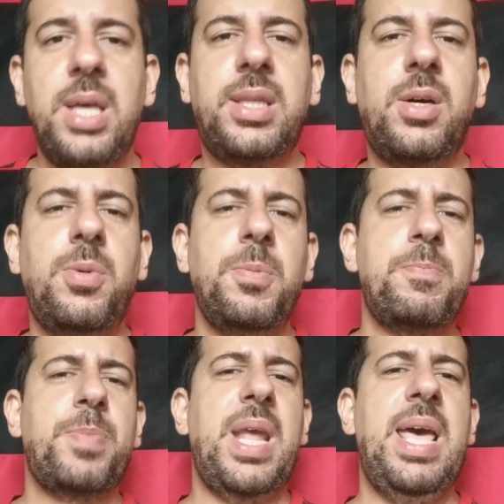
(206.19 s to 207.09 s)
Então,
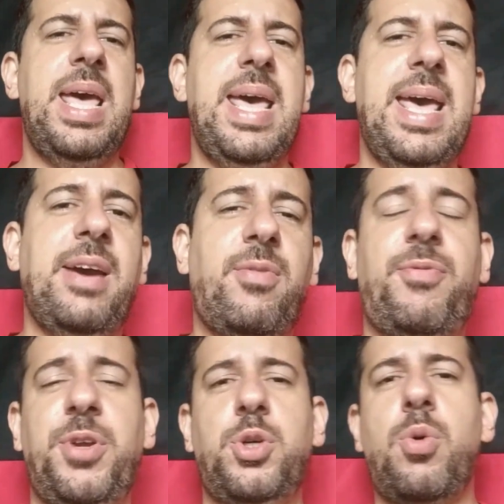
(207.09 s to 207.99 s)
é,
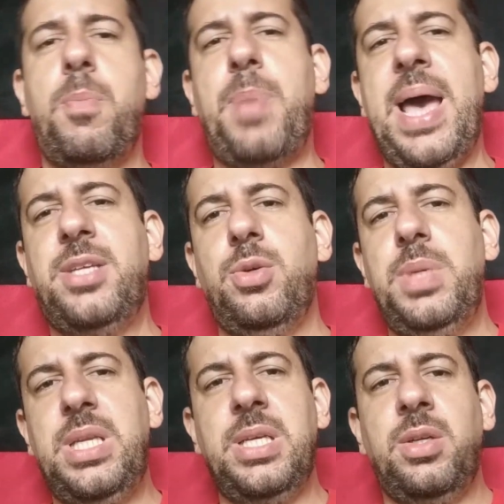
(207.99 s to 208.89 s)
fechou com o pai de um
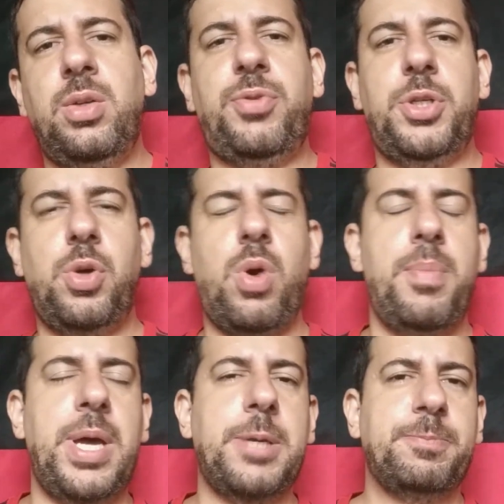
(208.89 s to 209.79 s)
menino e não fechou com a
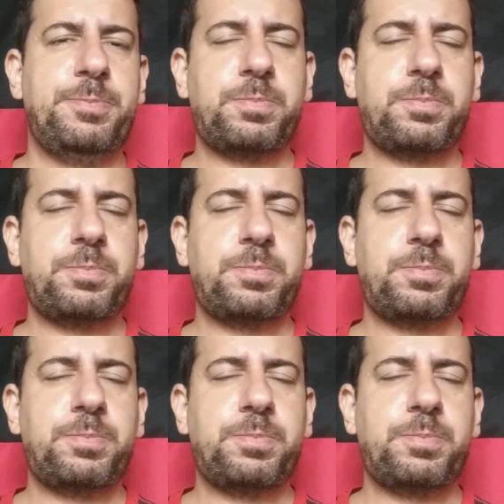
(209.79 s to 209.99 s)
mãe.